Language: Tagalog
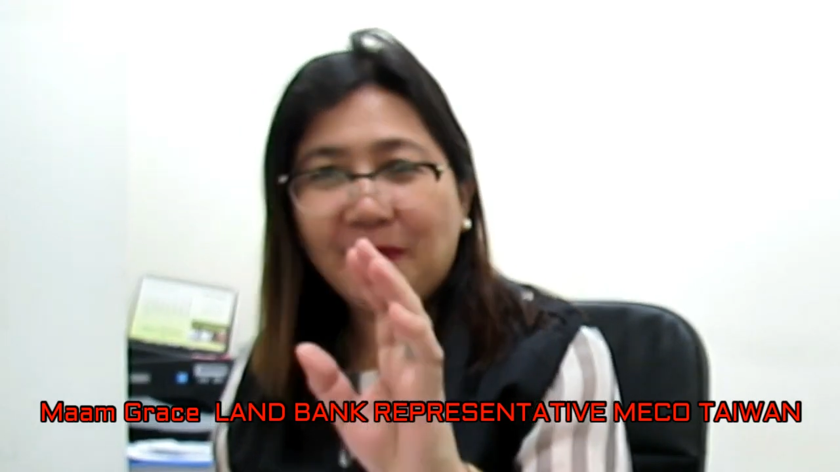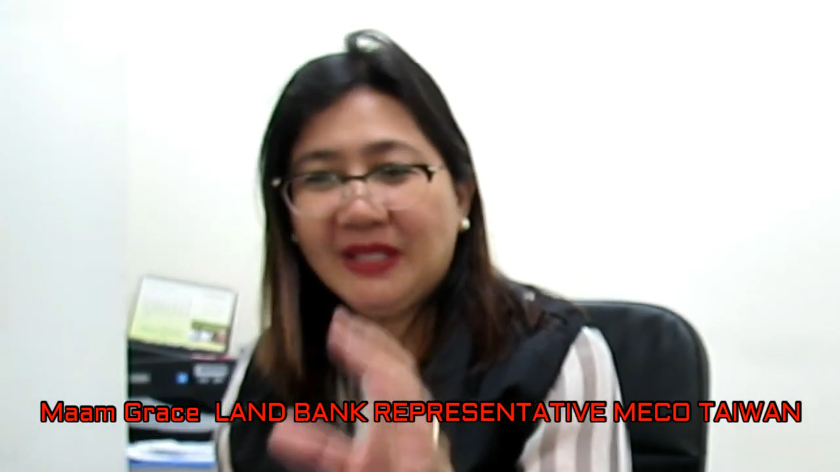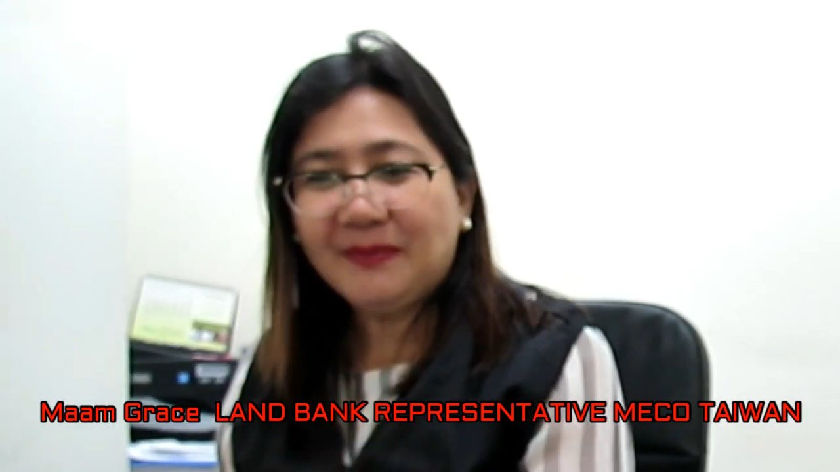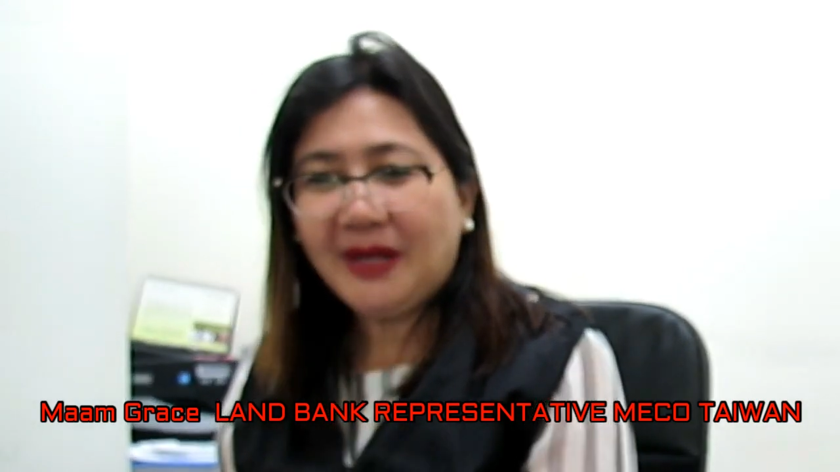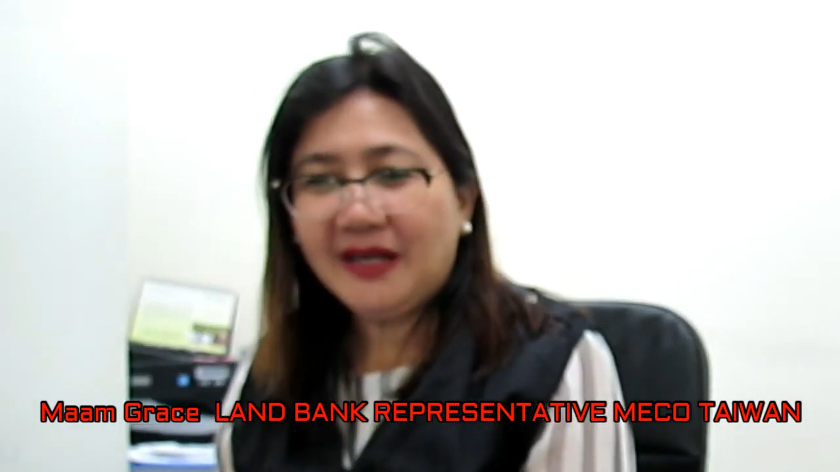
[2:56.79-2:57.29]

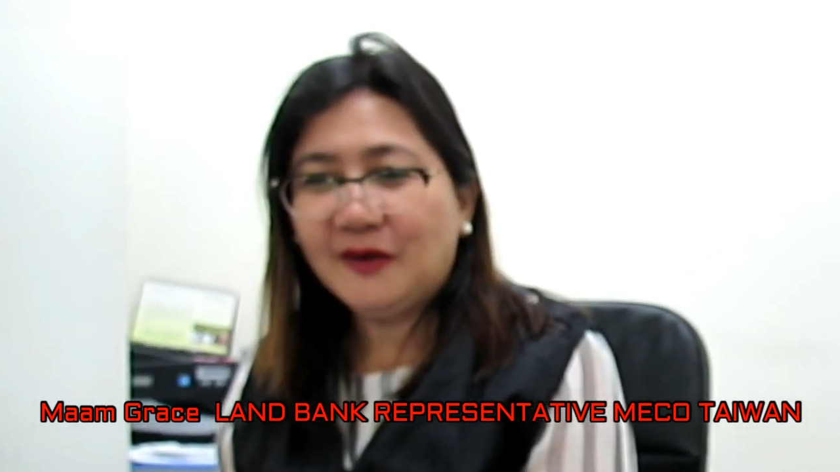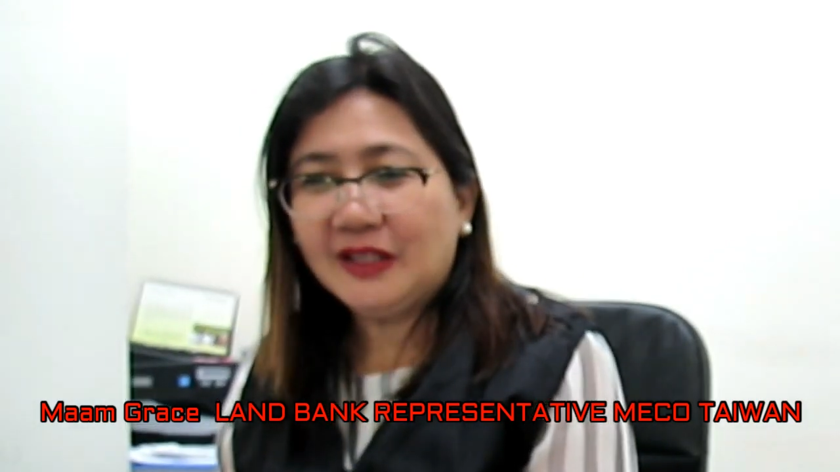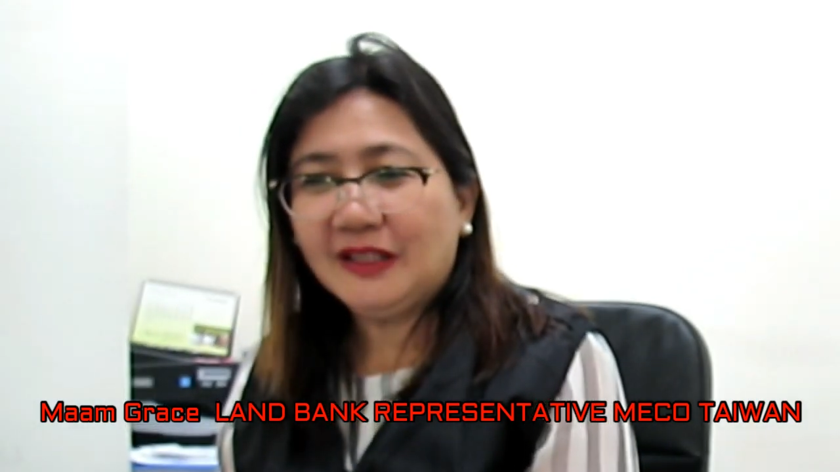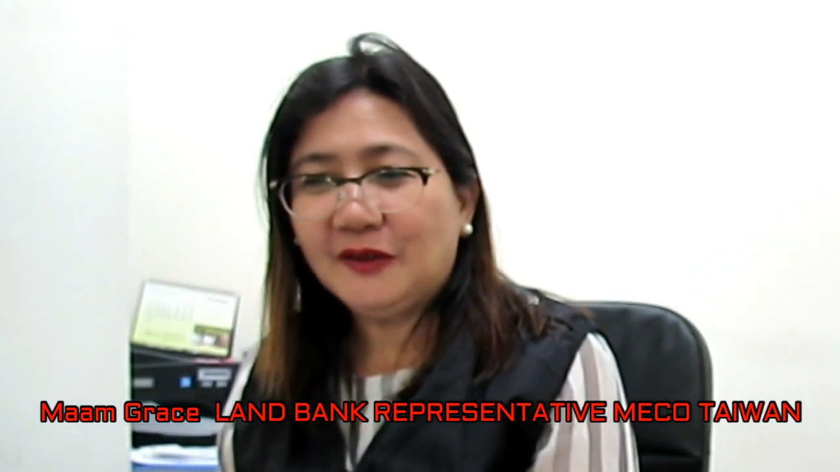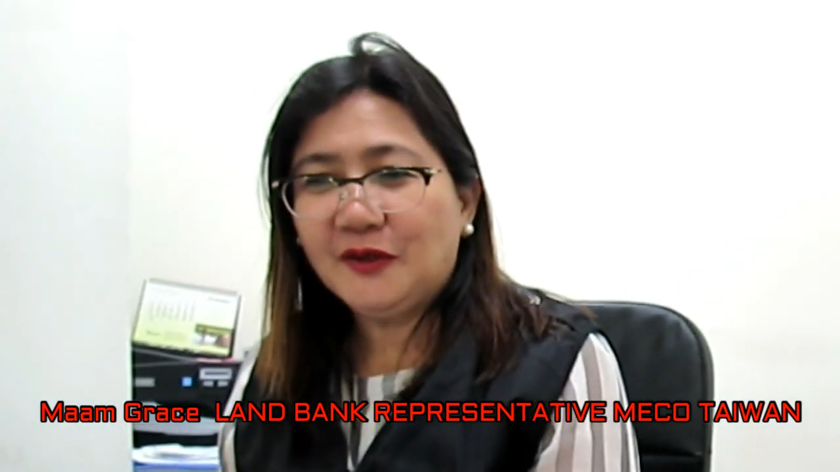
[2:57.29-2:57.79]
mas
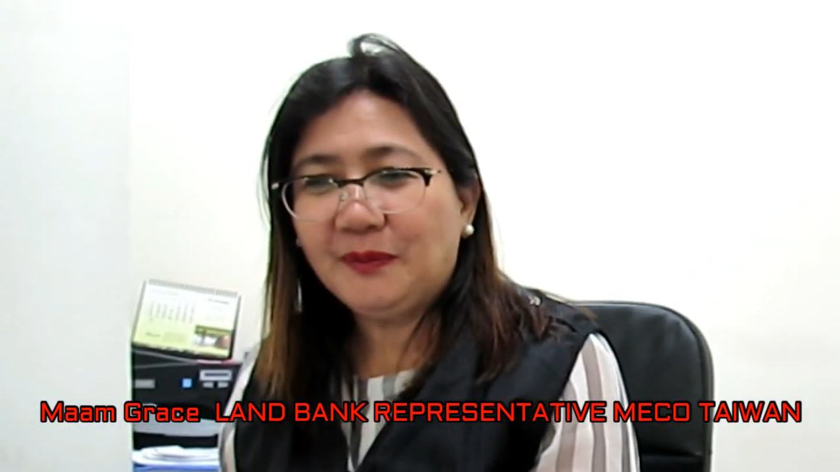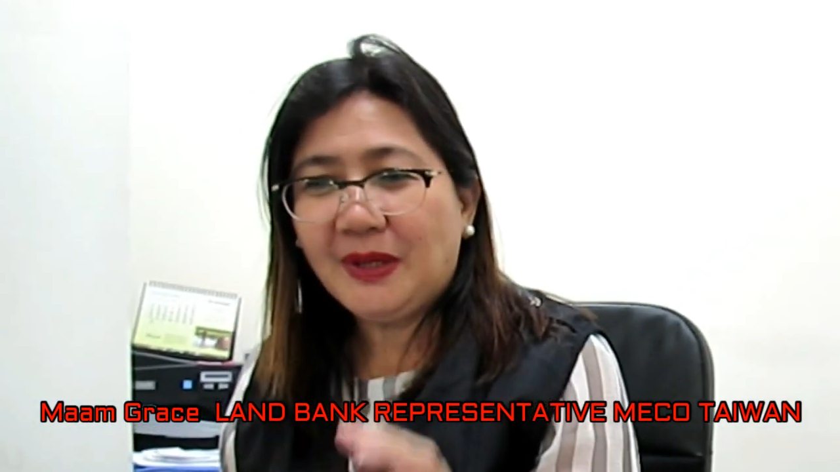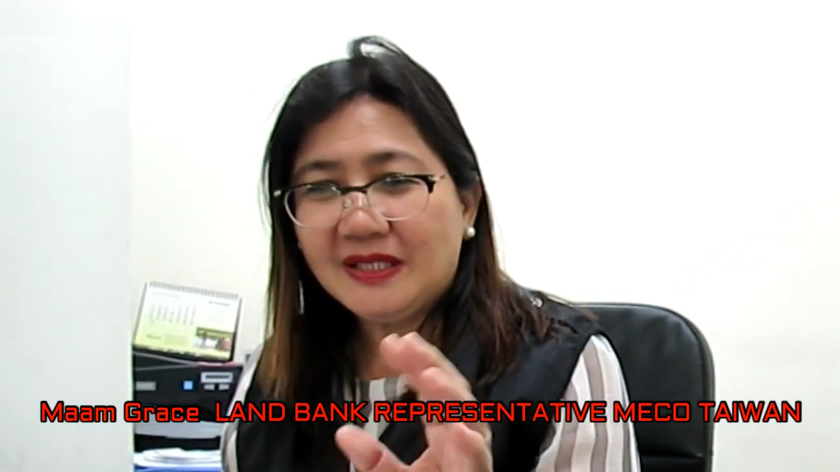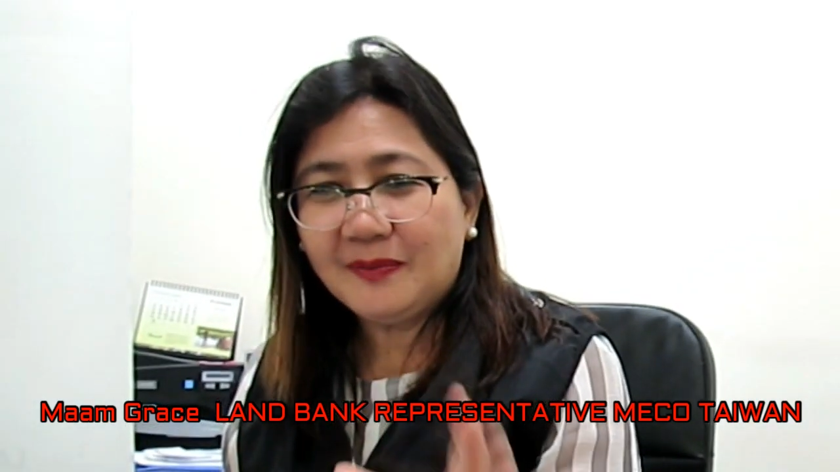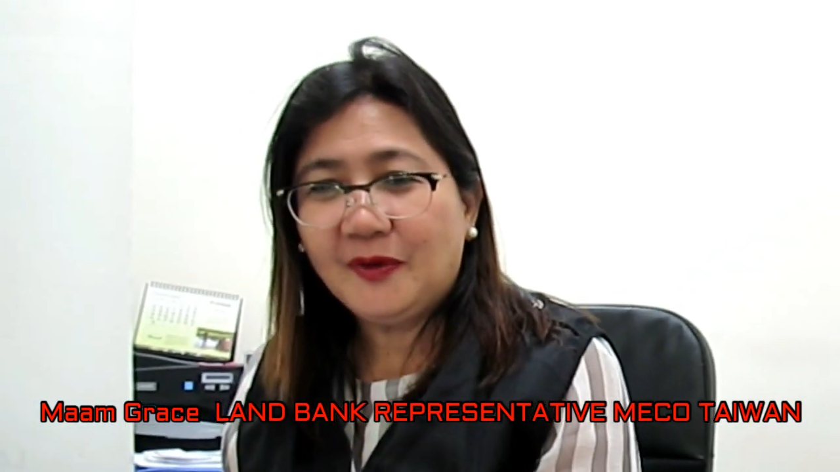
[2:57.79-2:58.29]
priority ko yung
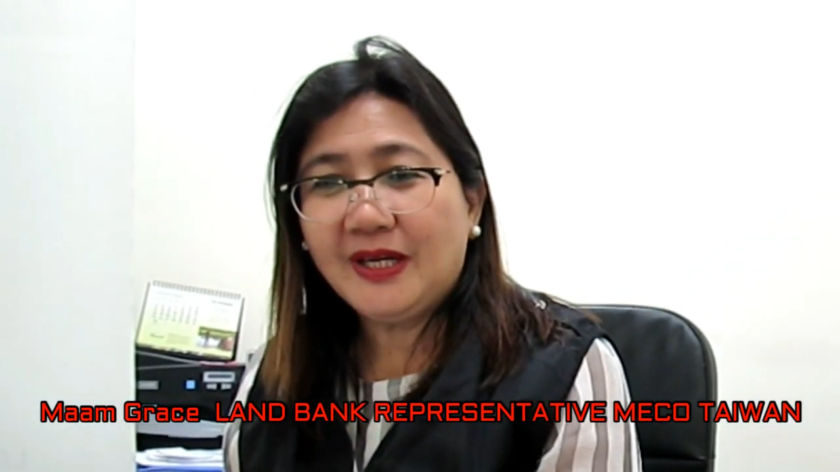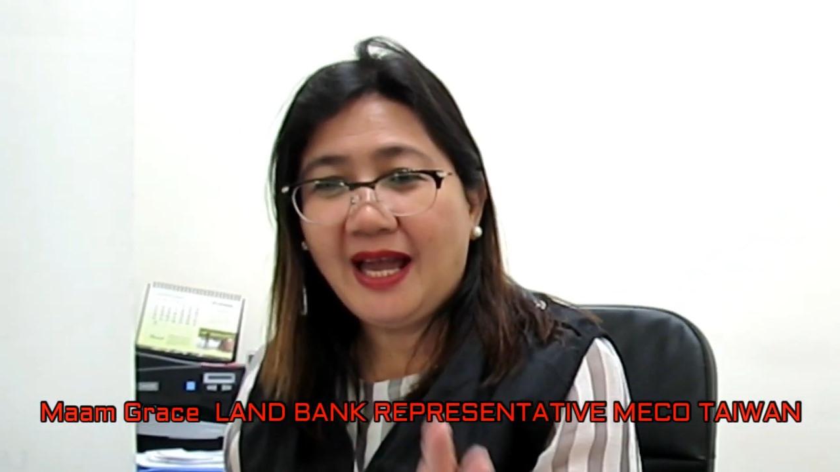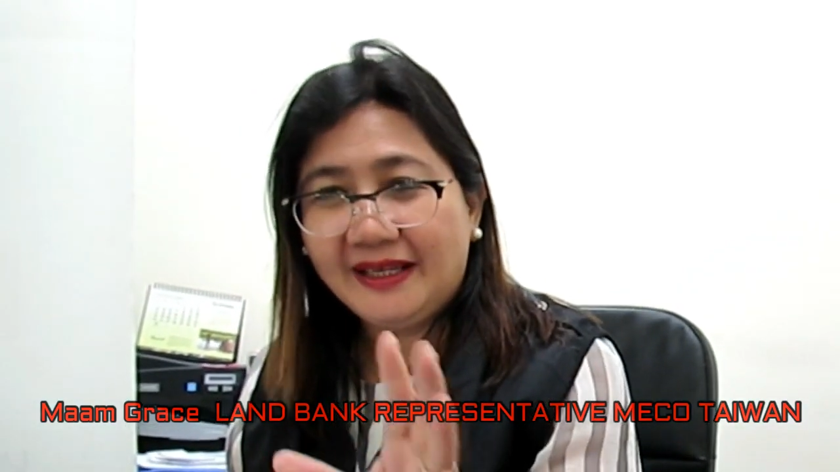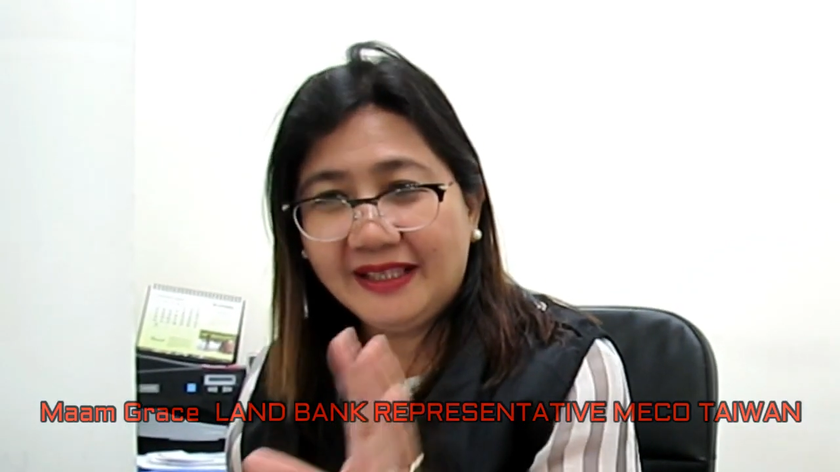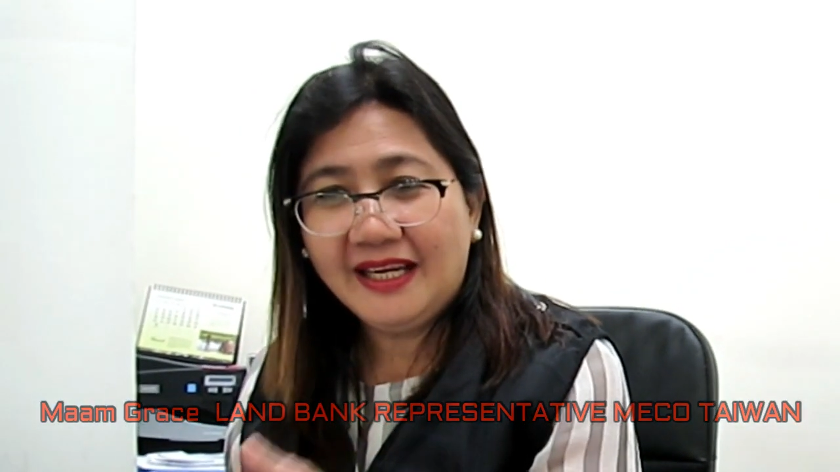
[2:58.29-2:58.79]
passport
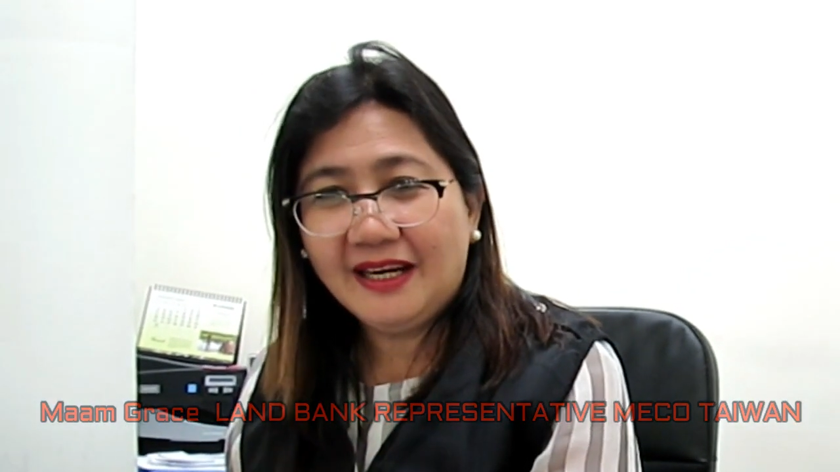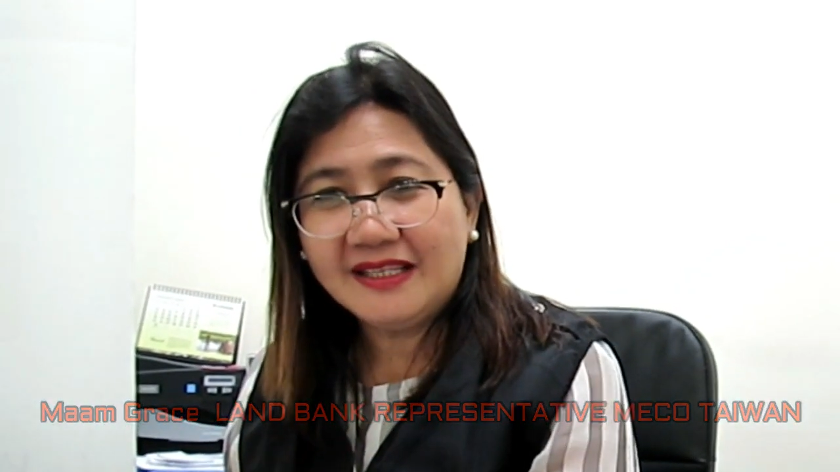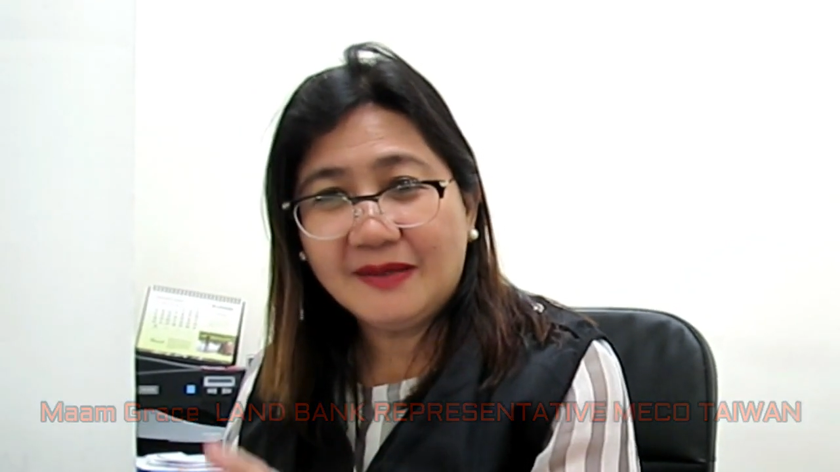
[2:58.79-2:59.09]
and ERC.